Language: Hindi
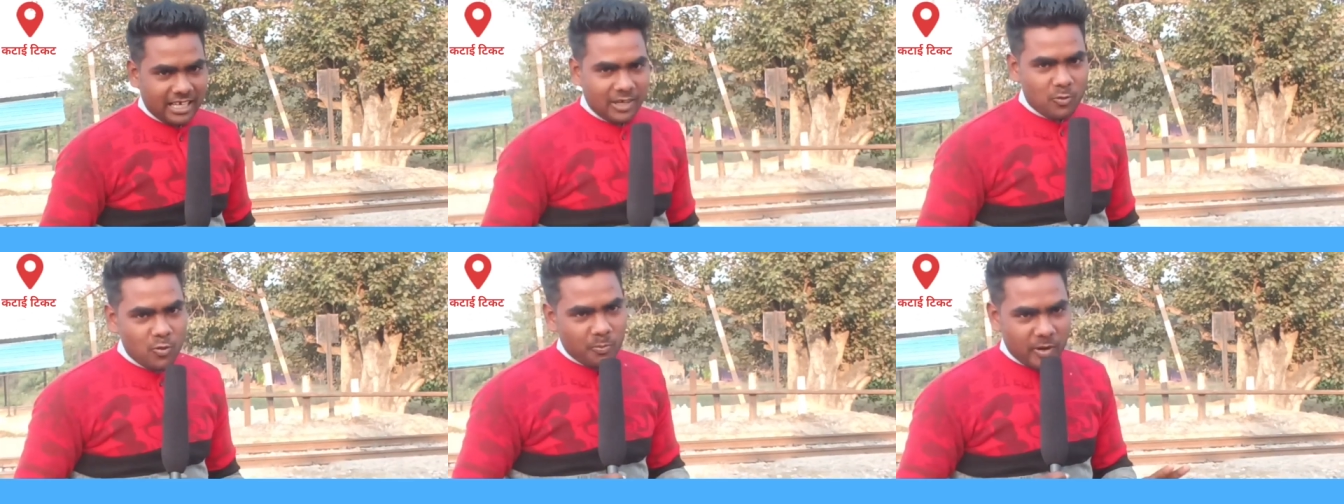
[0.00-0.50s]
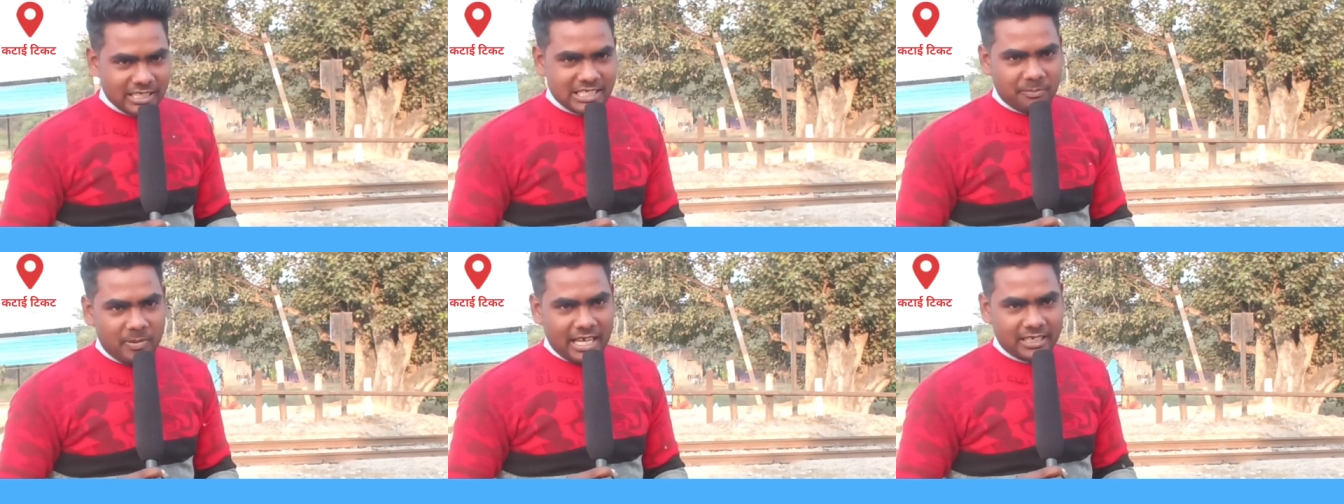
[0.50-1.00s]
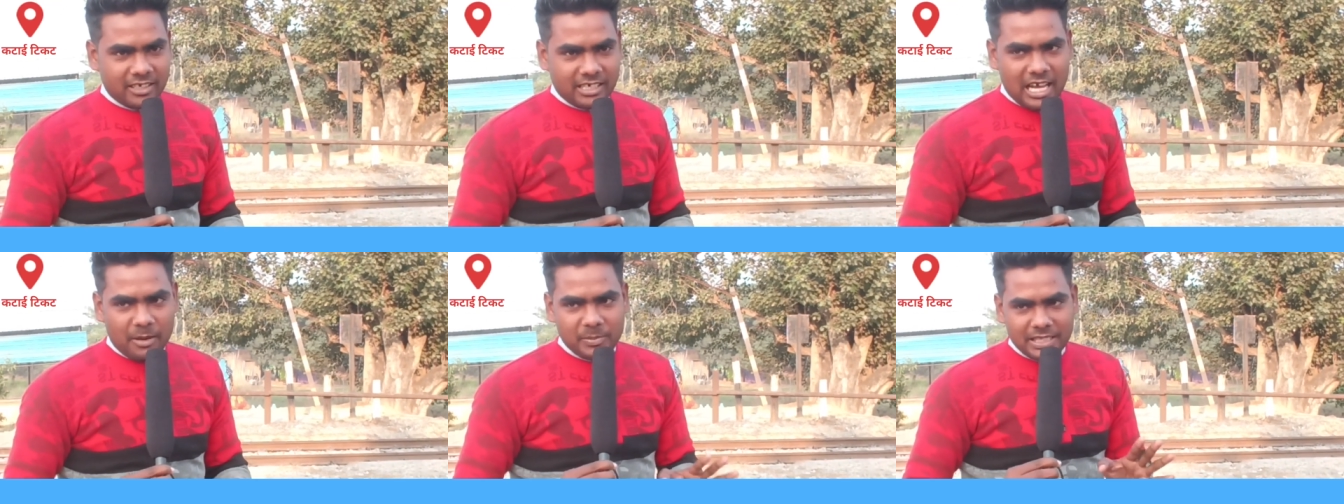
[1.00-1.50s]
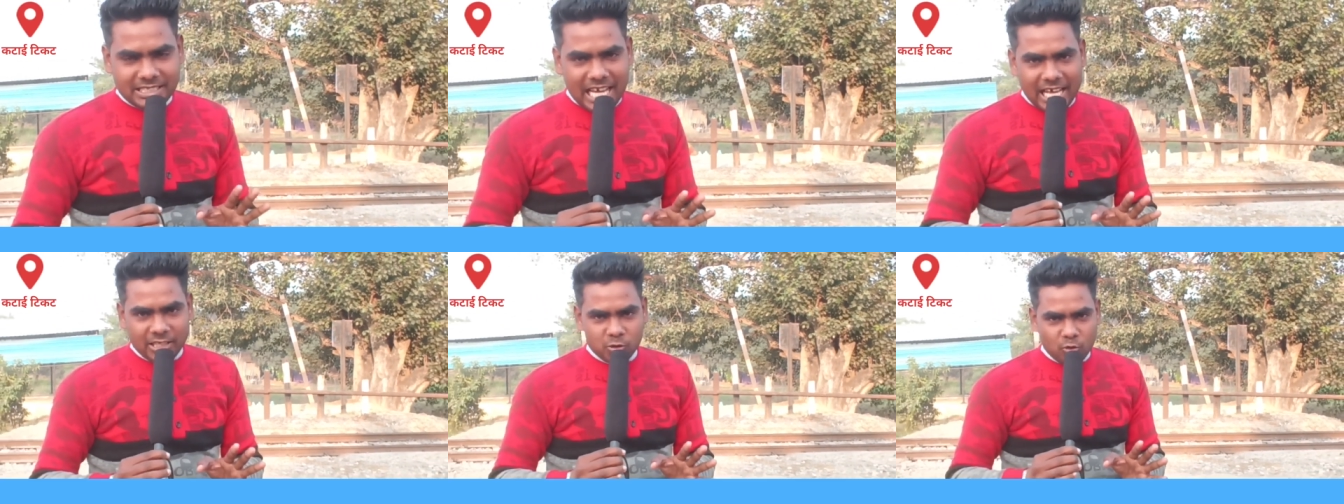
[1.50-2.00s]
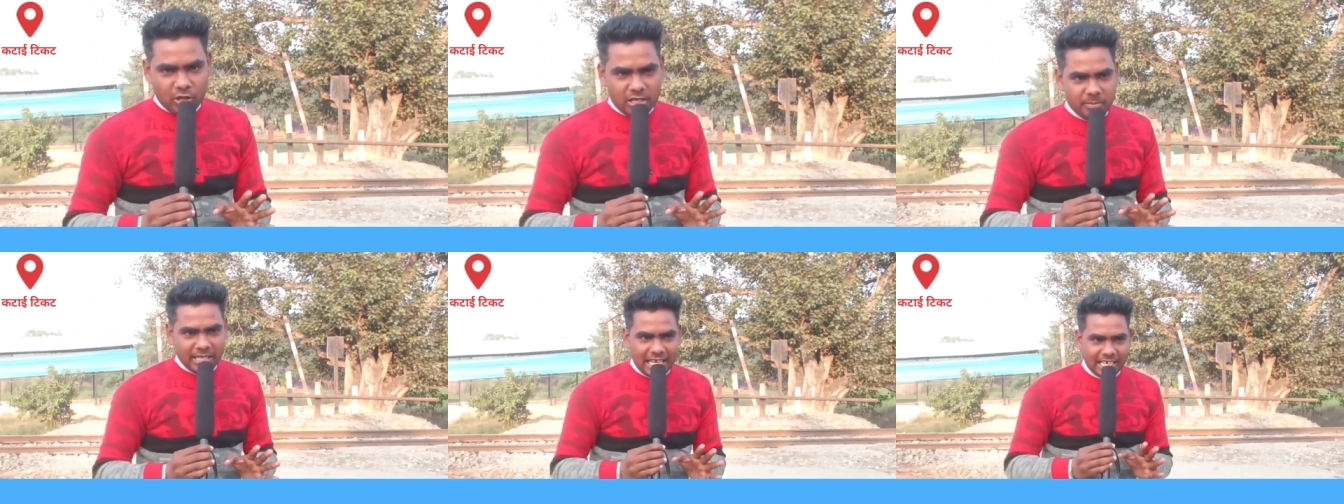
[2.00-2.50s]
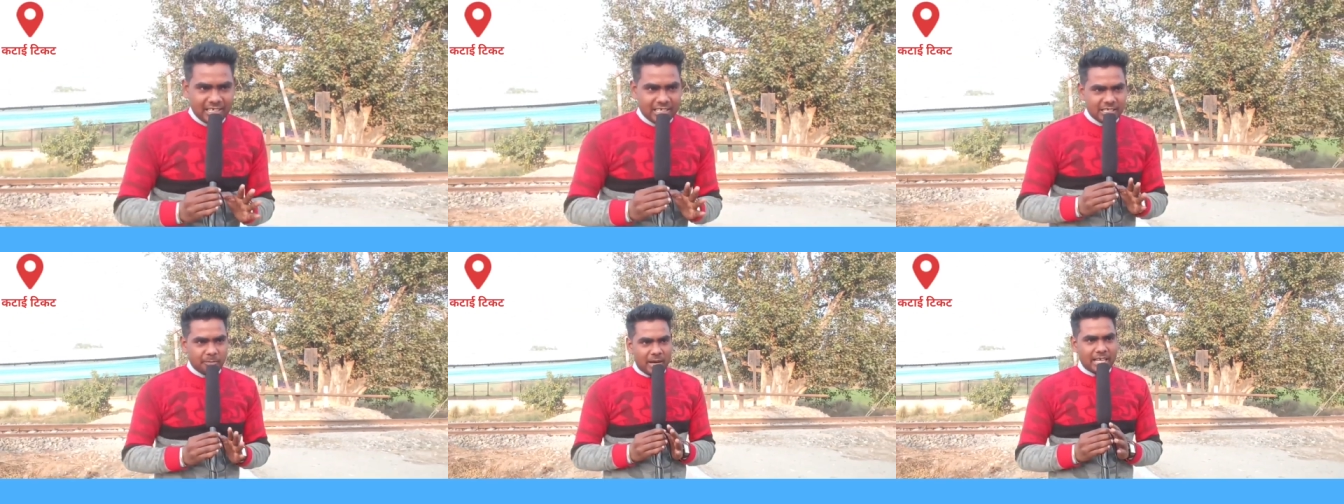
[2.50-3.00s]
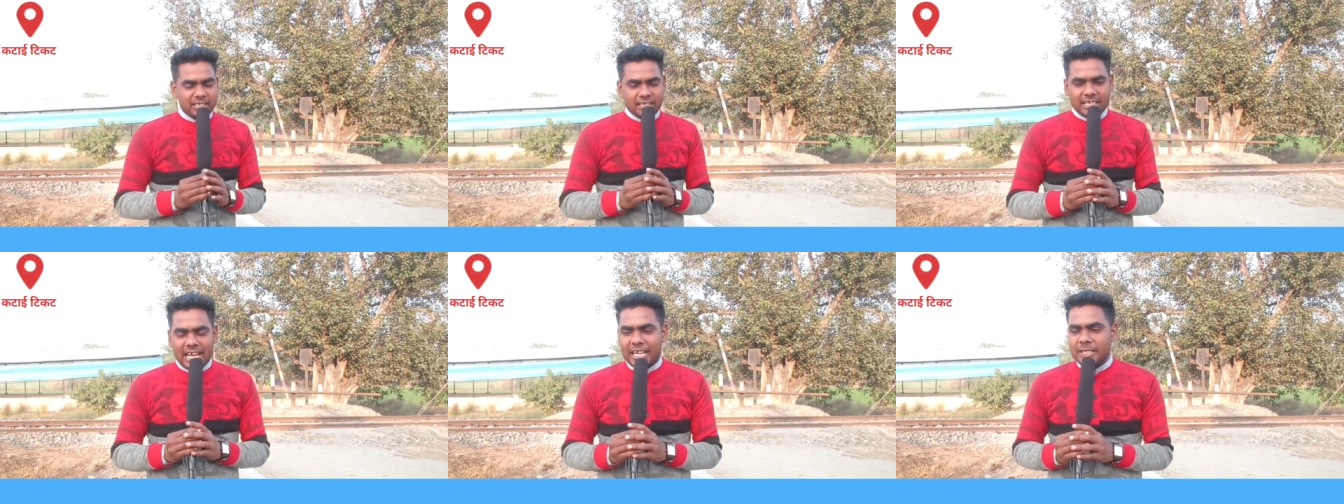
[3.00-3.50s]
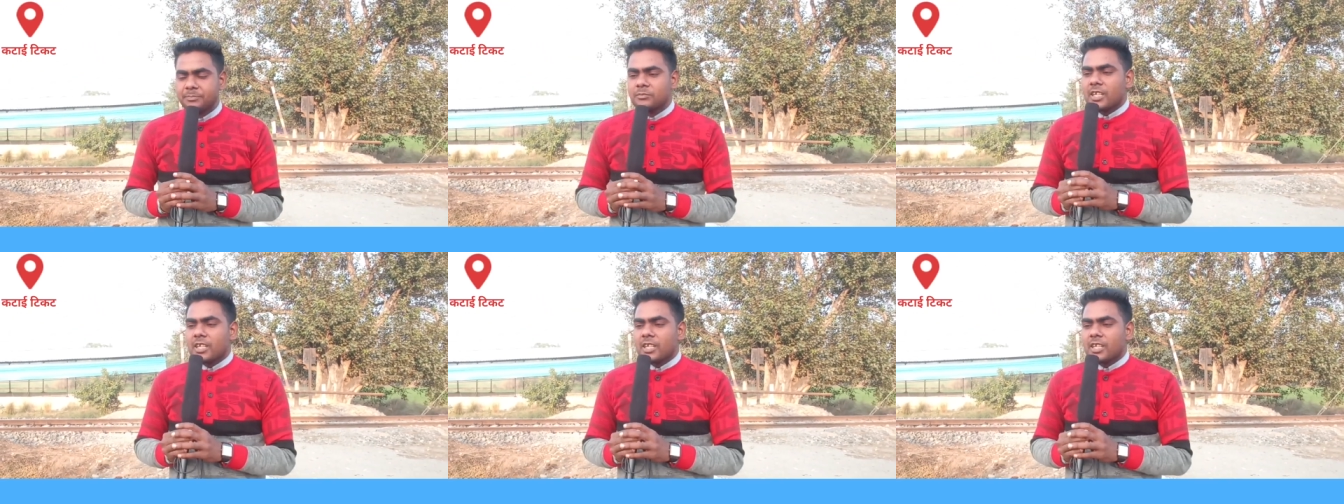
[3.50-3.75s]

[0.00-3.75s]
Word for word: है ऊपर से पार करना है अपनी जान जोखिम में डाल करके पार करना है